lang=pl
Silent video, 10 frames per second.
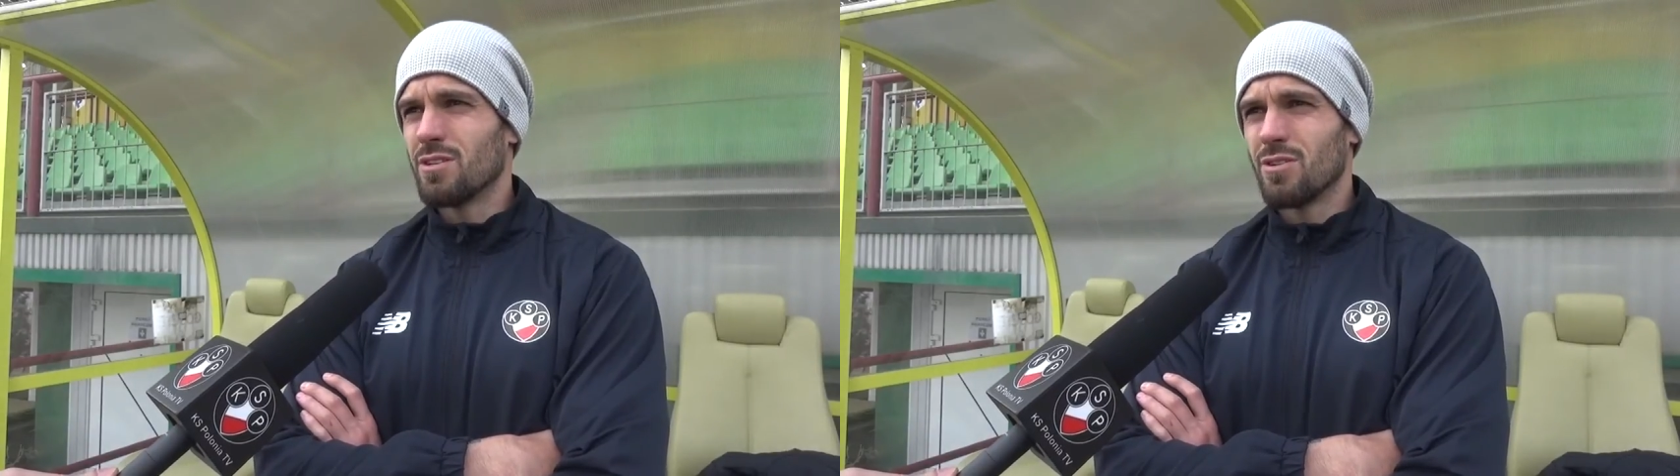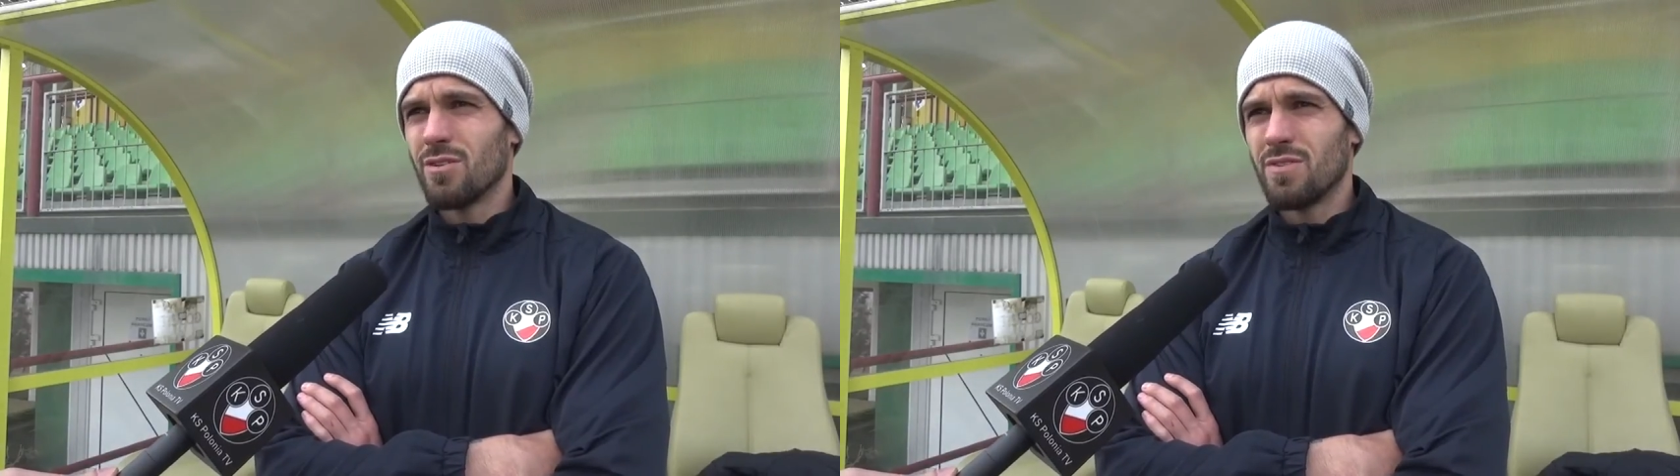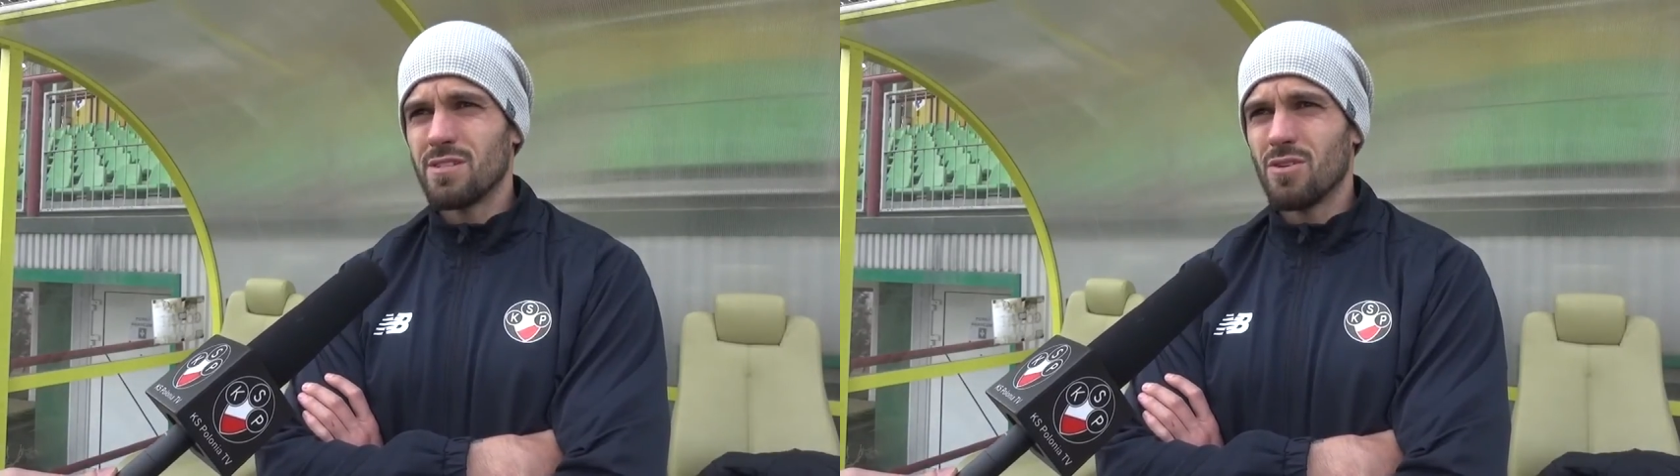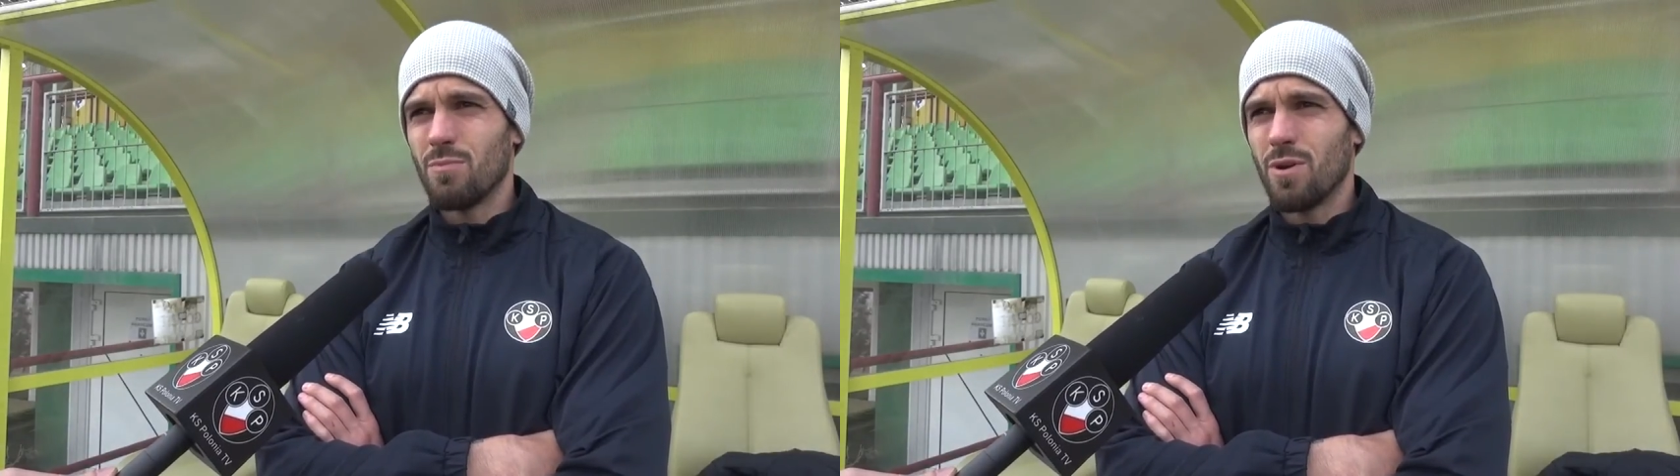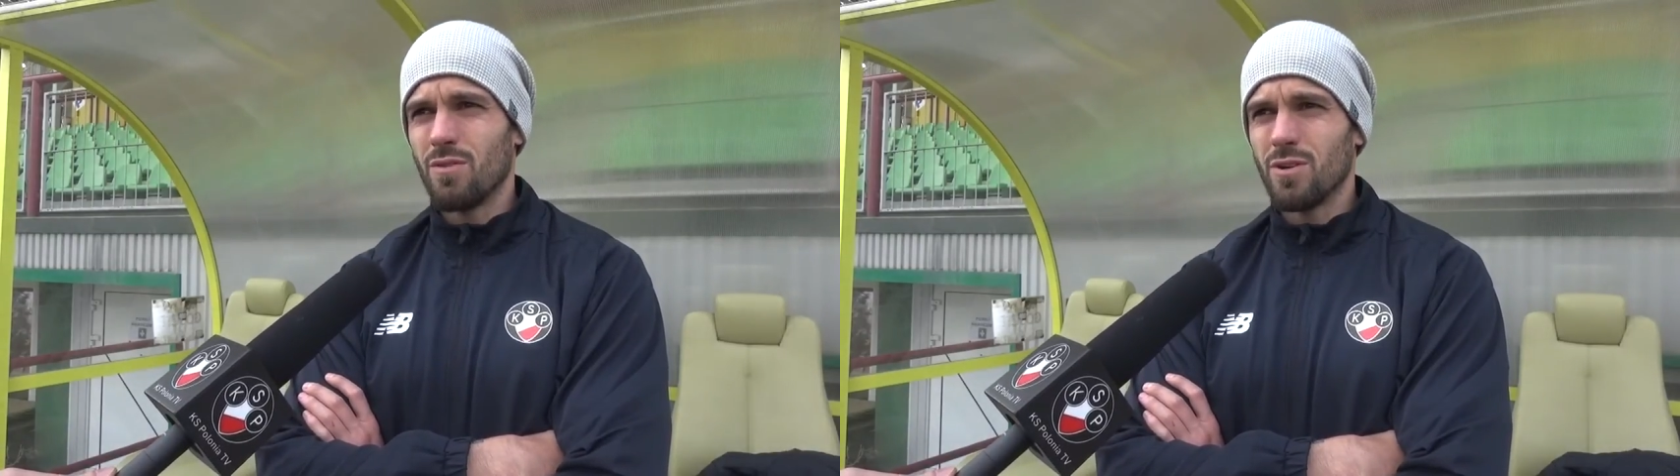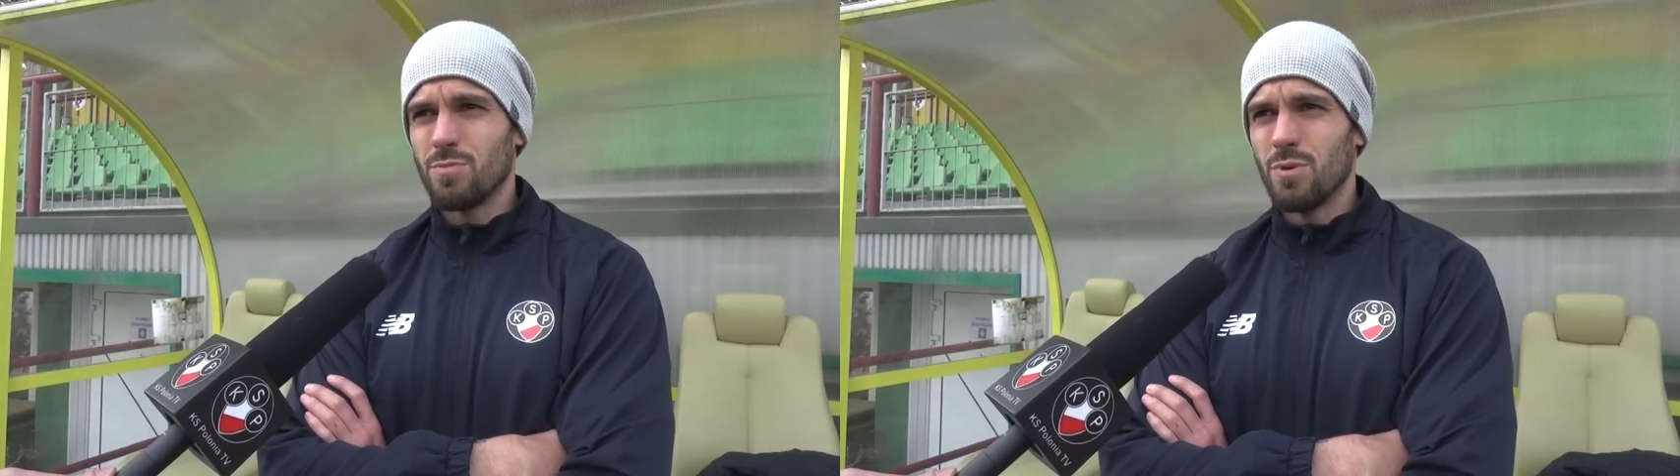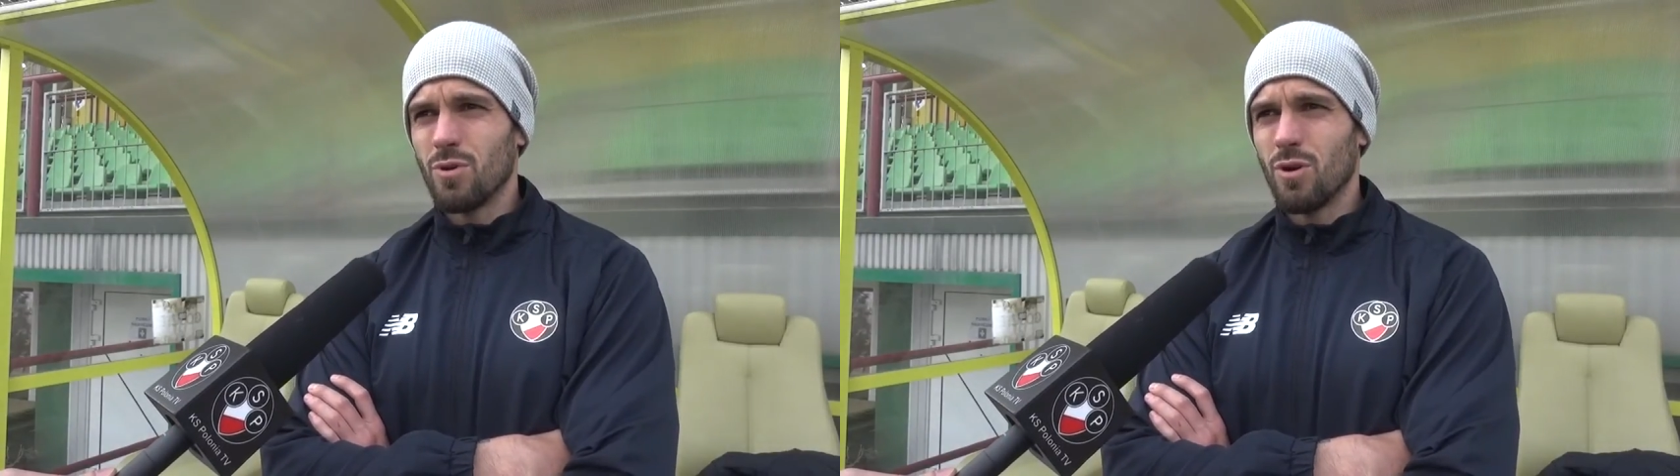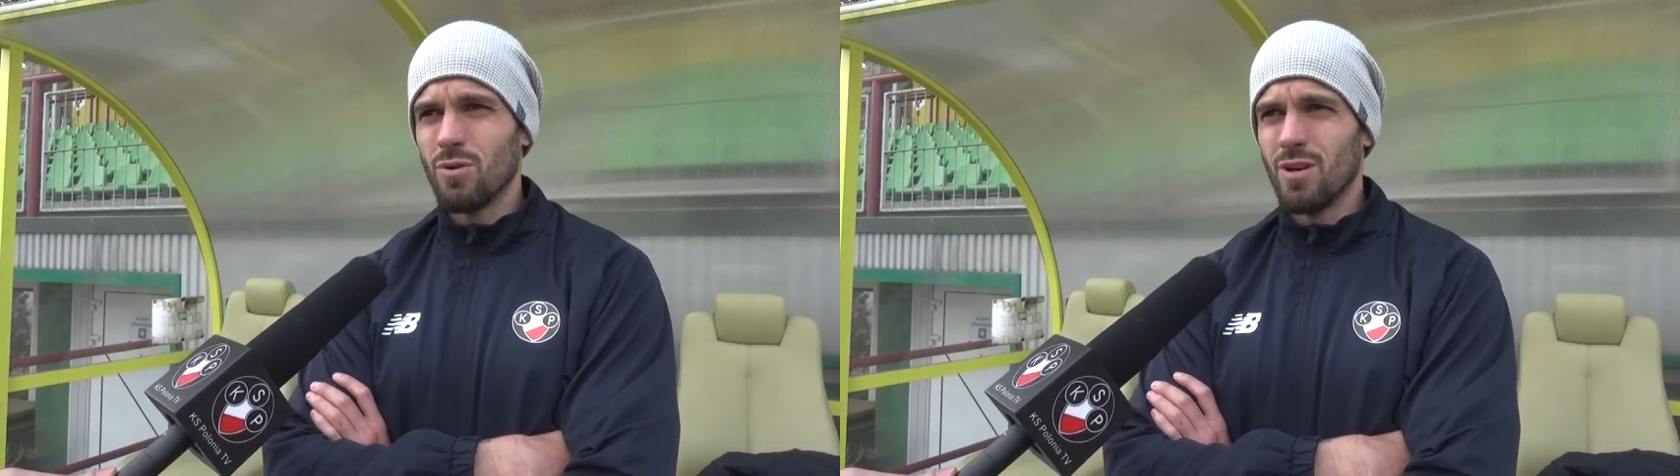trochę więcej operować
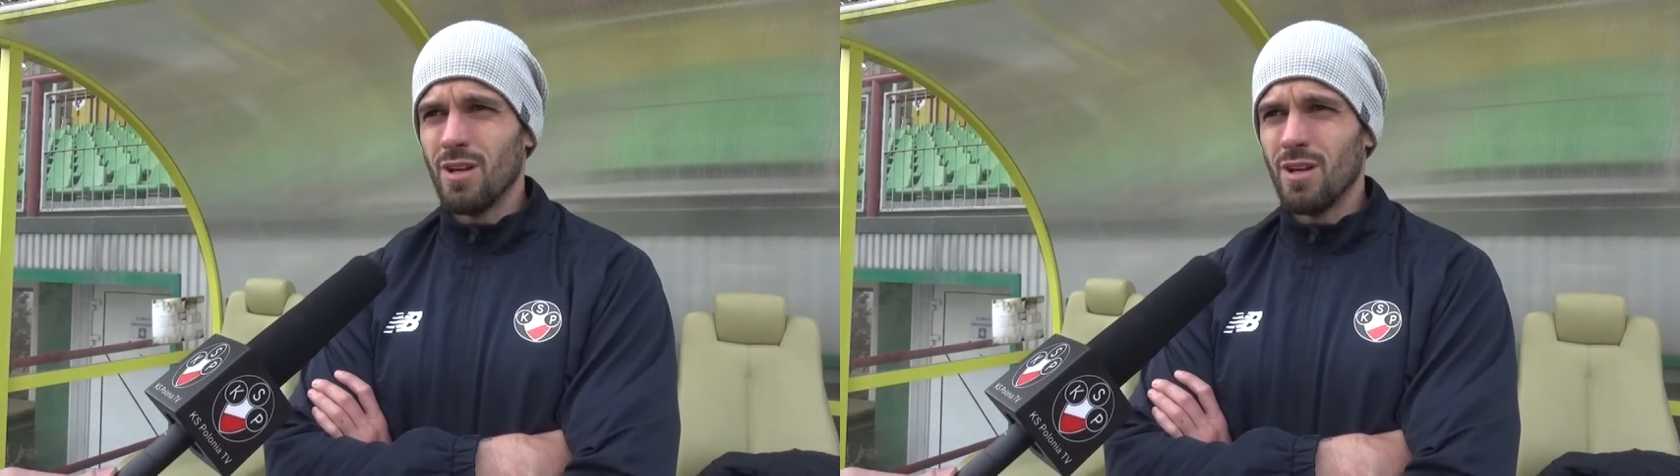piłką,